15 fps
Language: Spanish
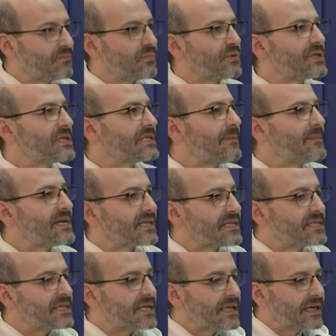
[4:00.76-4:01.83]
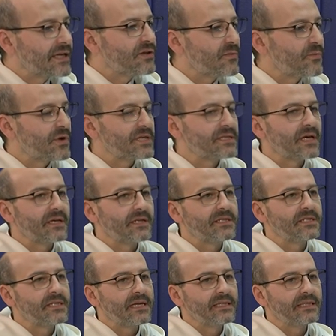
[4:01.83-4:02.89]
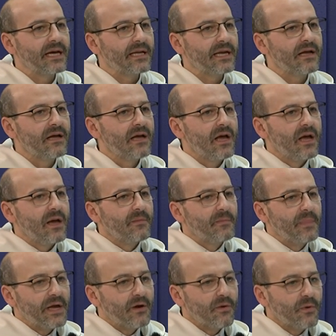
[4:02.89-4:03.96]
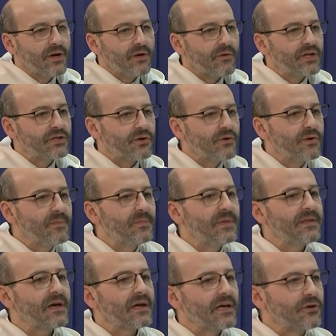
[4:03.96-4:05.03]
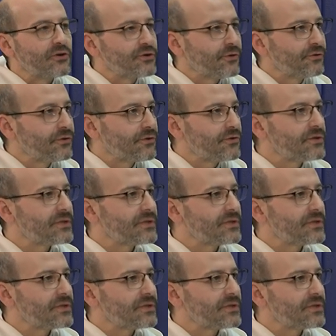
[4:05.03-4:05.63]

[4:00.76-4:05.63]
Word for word: pues está más restringido por esta crisis sanitaria, pero bueno, eso no impide a que nosotros,